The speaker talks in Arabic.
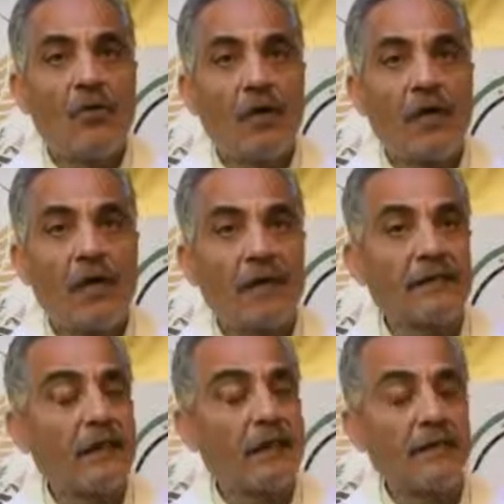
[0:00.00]
ولا
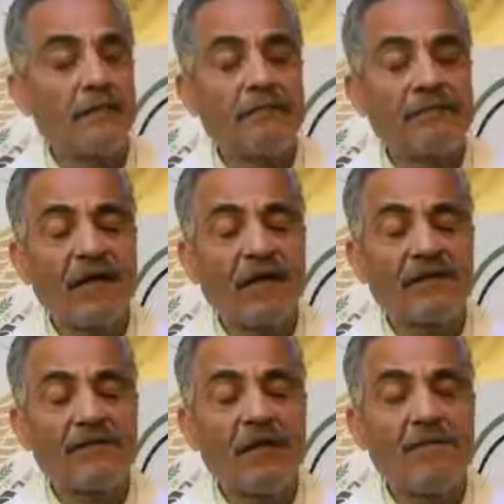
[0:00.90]
حدا ما في
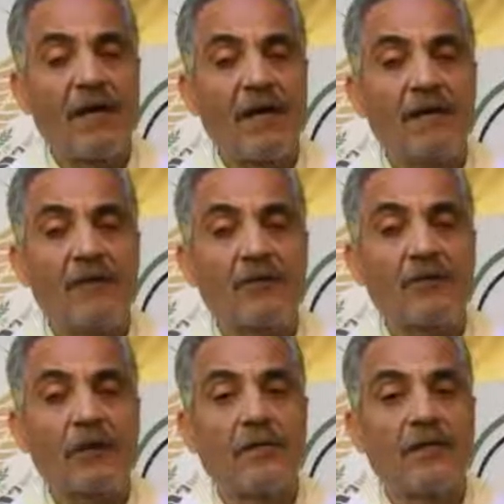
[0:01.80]
حدا بيقبل
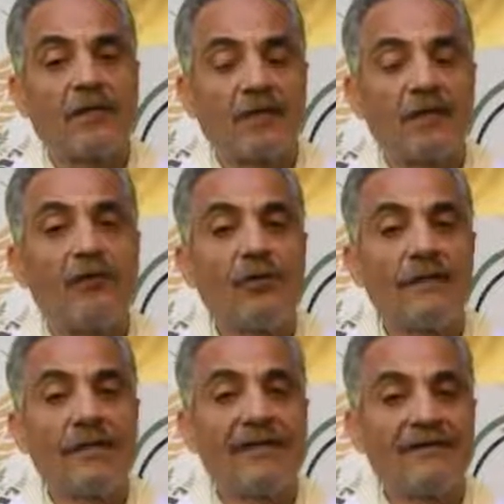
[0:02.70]
انه المنظمات
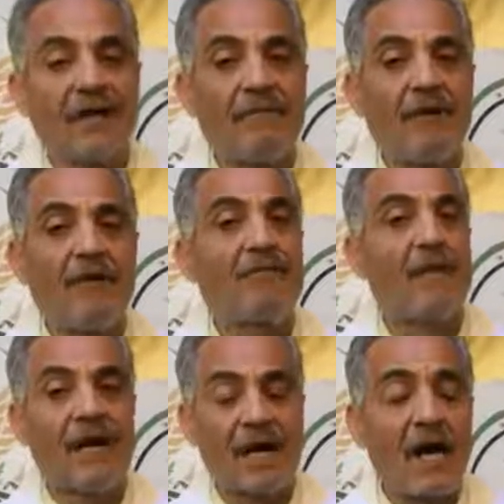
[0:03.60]
الدوليه ان تعمل
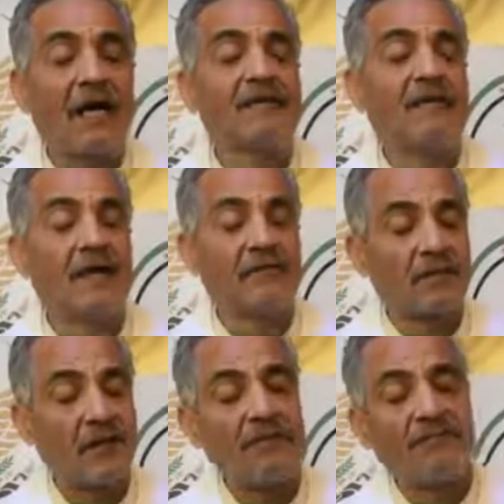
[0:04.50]
مع احد
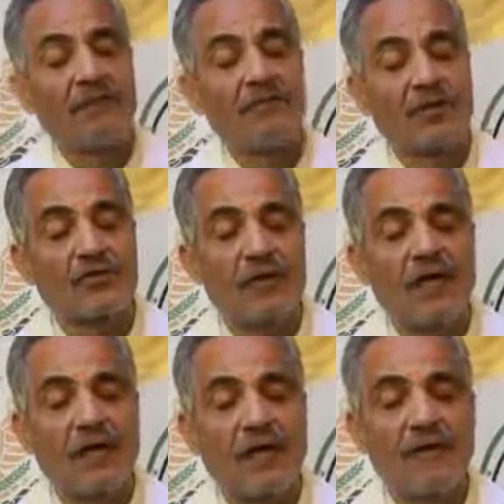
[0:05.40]
الاطراف
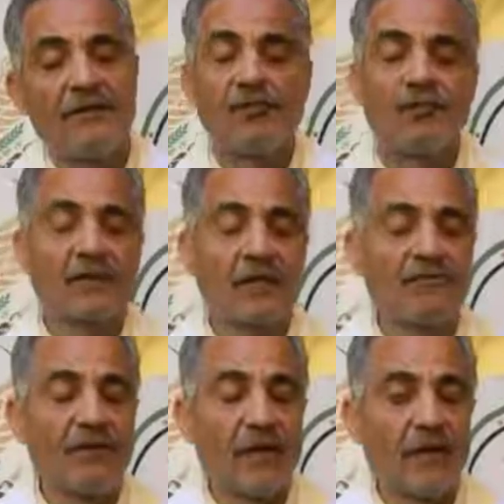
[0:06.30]
المتصارعه دون
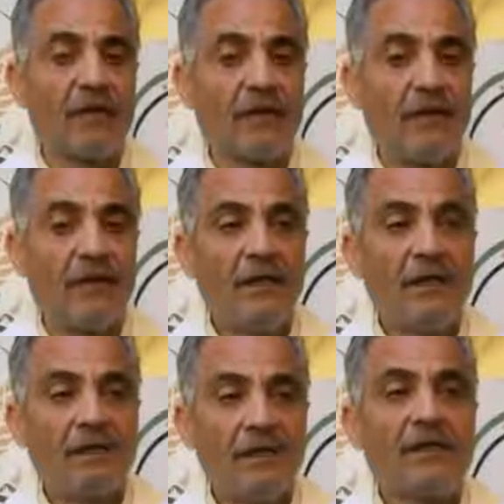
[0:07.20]
الطرف الاخر
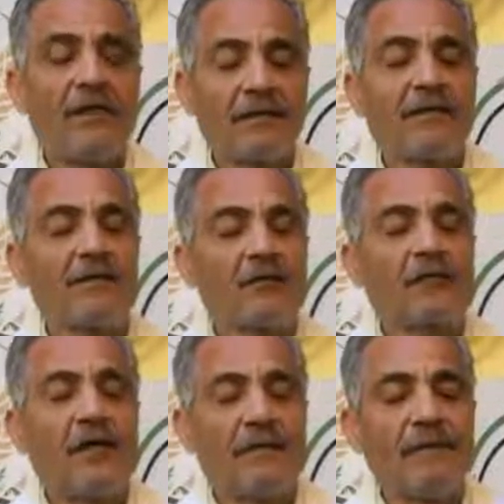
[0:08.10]
فاذا آه،
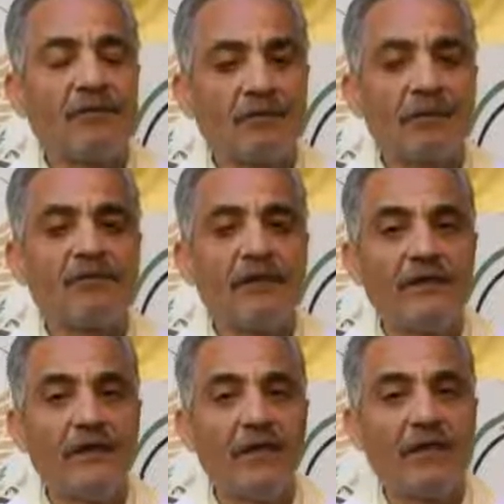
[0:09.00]
نطالب المنظمات
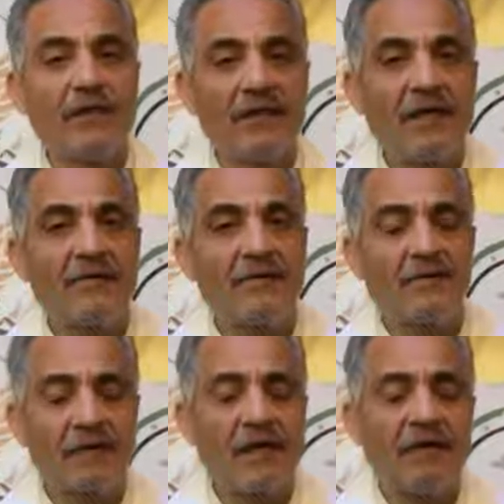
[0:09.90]
الدوليه
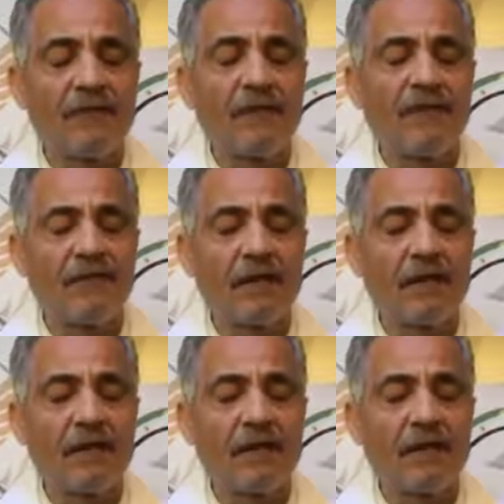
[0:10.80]
بحياديتها في